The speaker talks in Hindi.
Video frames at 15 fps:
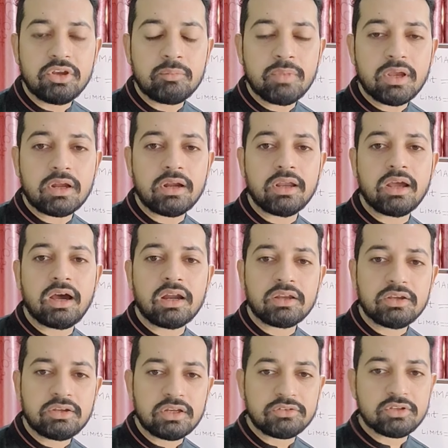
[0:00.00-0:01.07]
में करना है
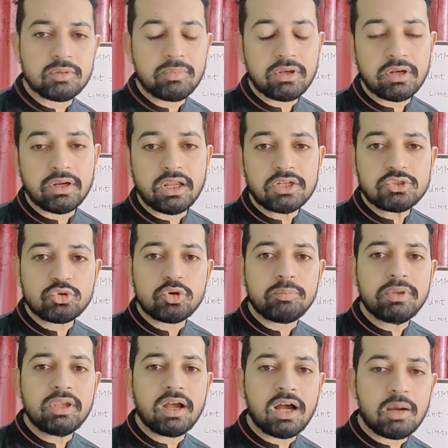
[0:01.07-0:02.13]
आर्किटेक्चर में करना है जो
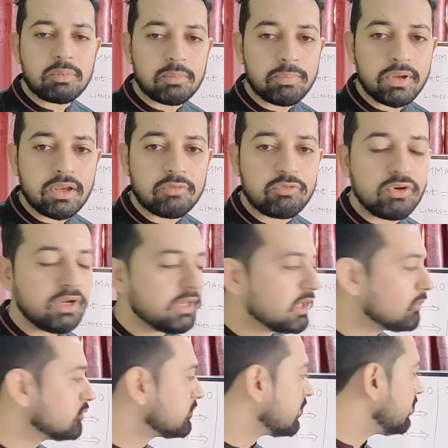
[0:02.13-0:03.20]
भी आप अपने फील्ड के
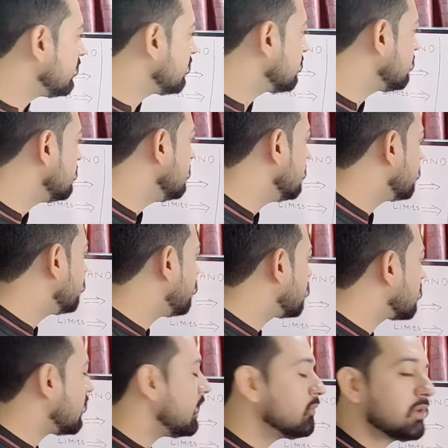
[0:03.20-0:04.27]
मुतलिक वो
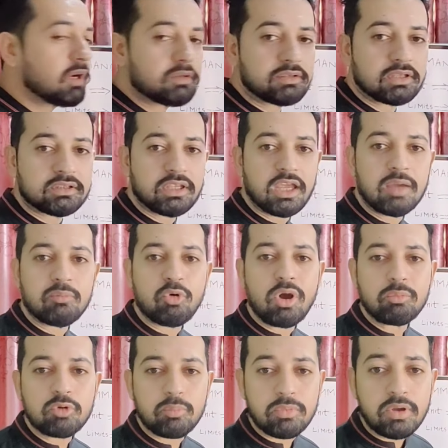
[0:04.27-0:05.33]
काम कर सकते हैं वो
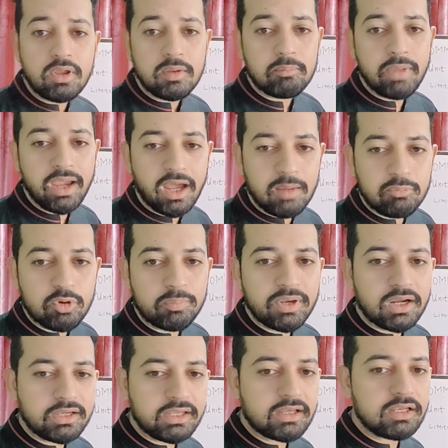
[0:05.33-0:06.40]
आपको मैं आपको
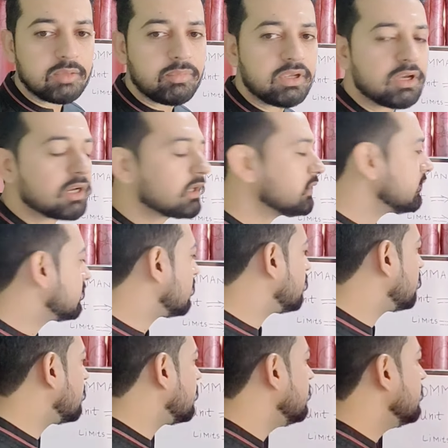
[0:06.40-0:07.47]
प्रैक्टिकली भी करके
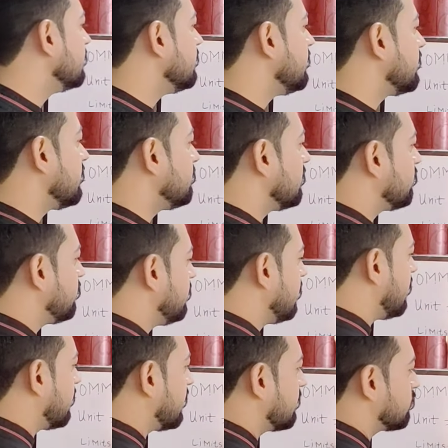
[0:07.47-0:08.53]
दिखाऊंगा लेकिन मैं
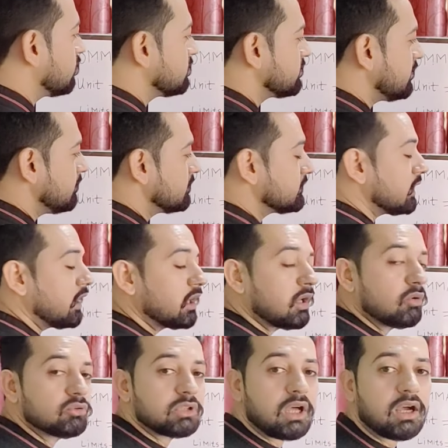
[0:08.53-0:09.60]
फ़िलहाल आपको इसलिए बता रहा
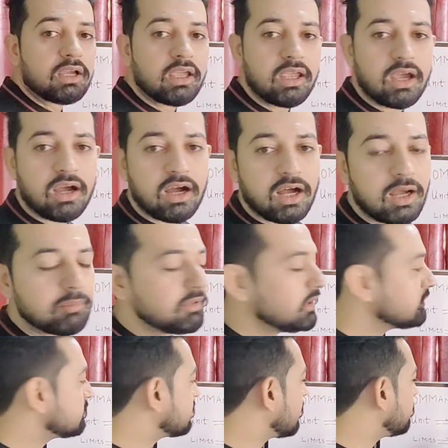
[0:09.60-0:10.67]
हूँ ताकि आप
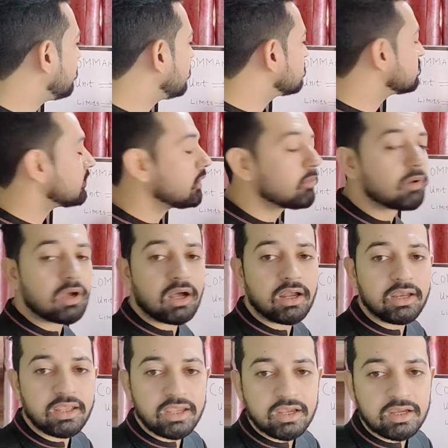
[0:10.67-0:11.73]
ये स्टेप बाय स्टेप
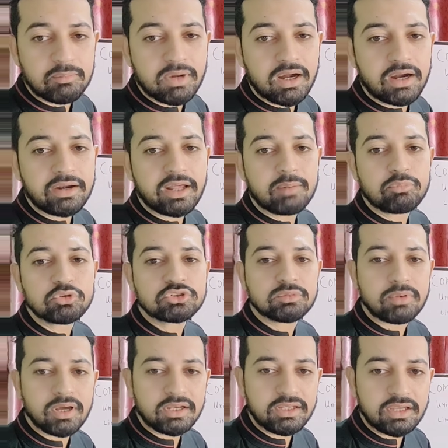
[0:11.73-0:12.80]
हर एक कमांड आपको
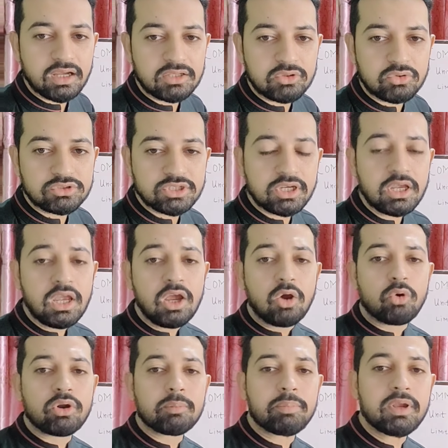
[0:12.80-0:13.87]
ज़बानी याद हो जाए
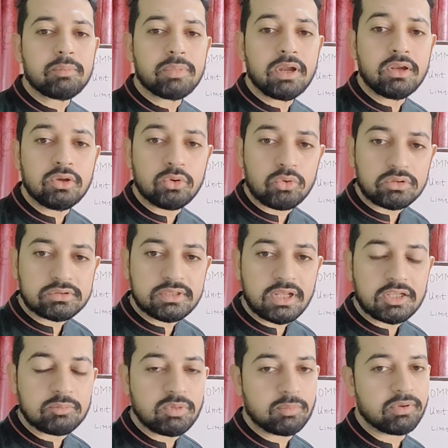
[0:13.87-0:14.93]
और अपने पास नोट्स
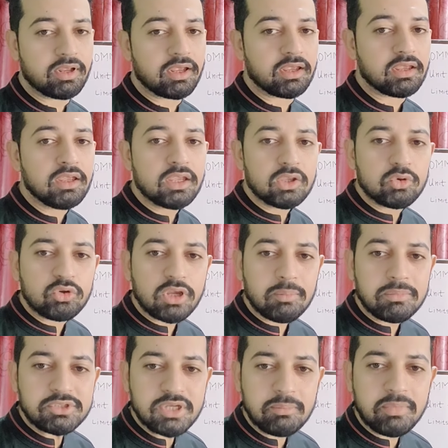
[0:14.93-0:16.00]
भी बनाएं
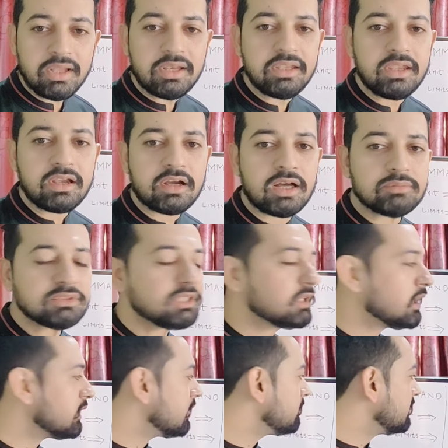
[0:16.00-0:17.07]
क्योंकि जब मैंने ये काम
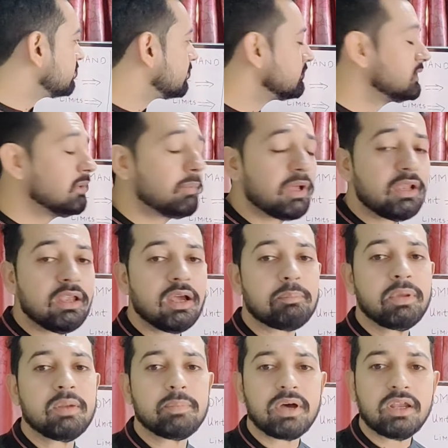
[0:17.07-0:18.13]
सीखा था मैं सबसे पहले
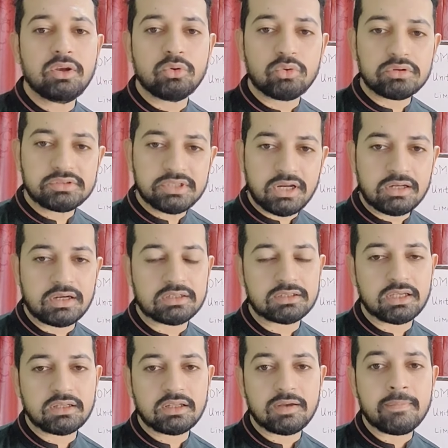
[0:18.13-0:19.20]
अपने पास नोट्स तैयार
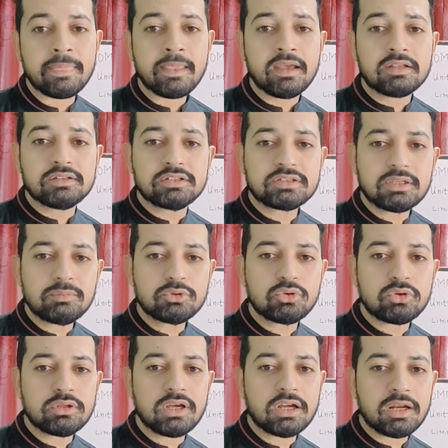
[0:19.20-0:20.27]
करता था जिसकी
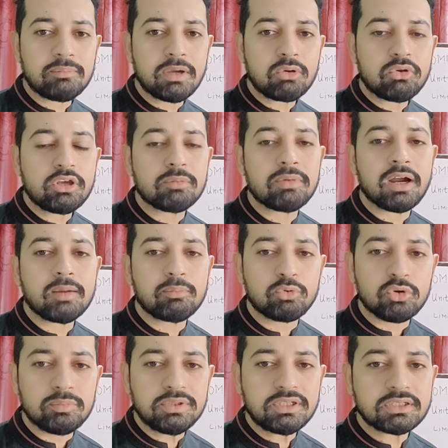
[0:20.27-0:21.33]
बदौलत अगर मैं कोई कमांड
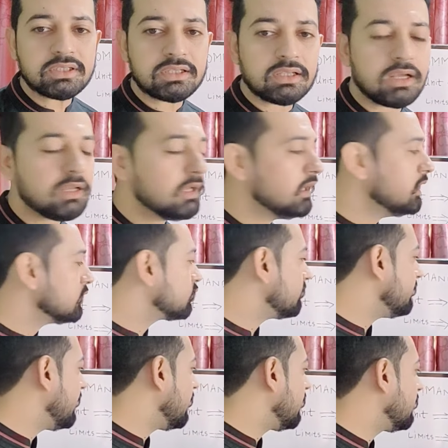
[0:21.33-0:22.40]
भूल भी जाता था तो
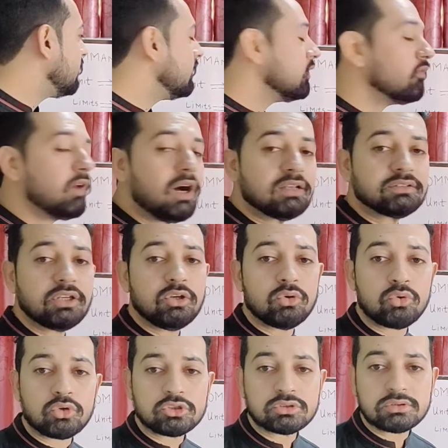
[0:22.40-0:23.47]
मैं वहाँ से
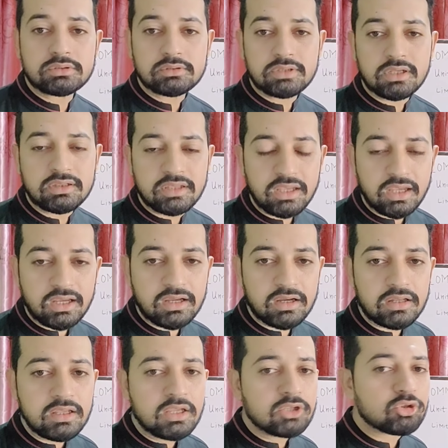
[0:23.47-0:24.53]
नोट्स से देख
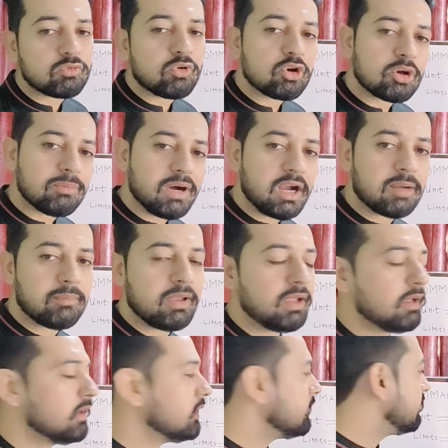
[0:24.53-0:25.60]
कर तो वो कमांड
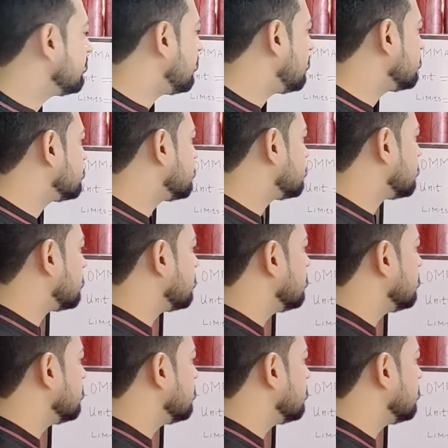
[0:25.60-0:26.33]
मैं लिखा देता था